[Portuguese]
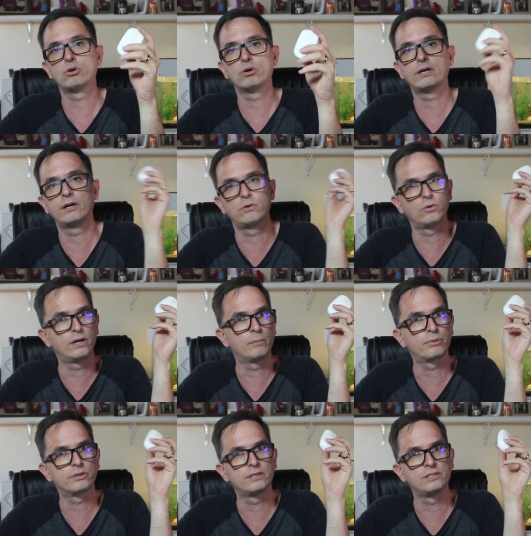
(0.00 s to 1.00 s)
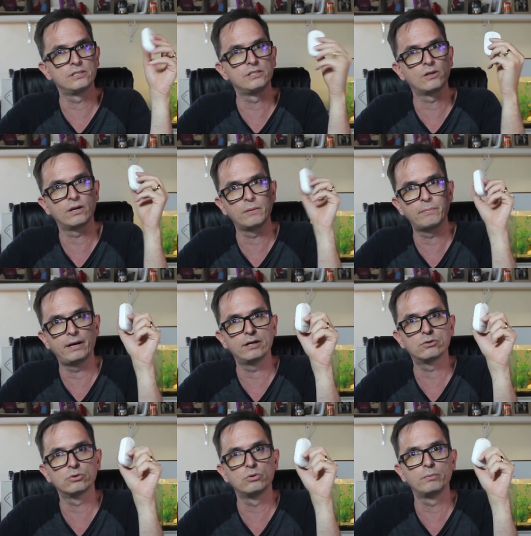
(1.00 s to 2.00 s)
colocar em um lugar protegidinho ali
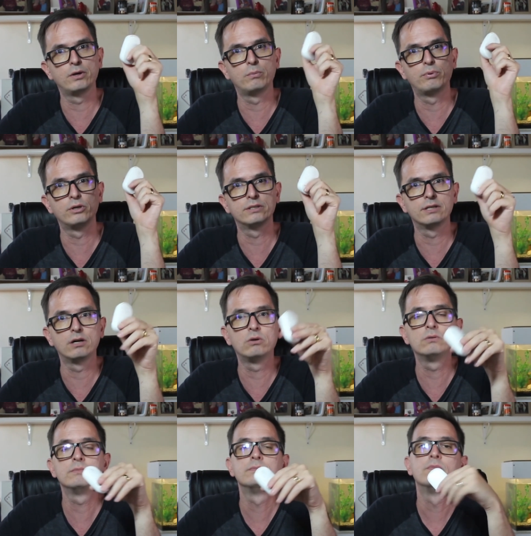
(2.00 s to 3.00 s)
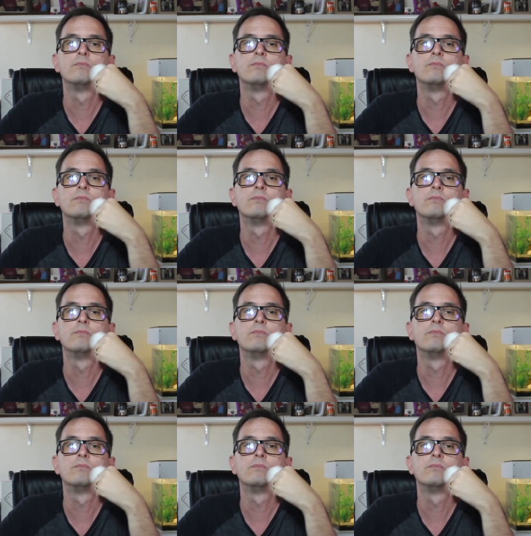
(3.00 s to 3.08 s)
perto do meu portão,